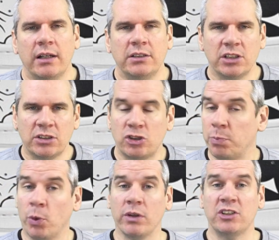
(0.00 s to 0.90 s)
just to
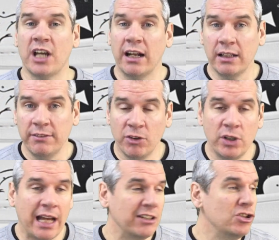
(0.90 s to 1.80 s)
support the channel, even though
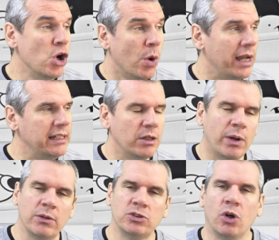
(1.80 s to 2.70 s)
you had no idea
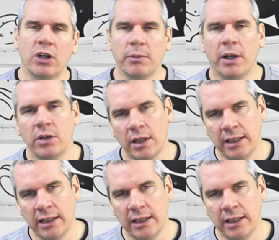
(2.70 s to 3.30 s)
what I was talking about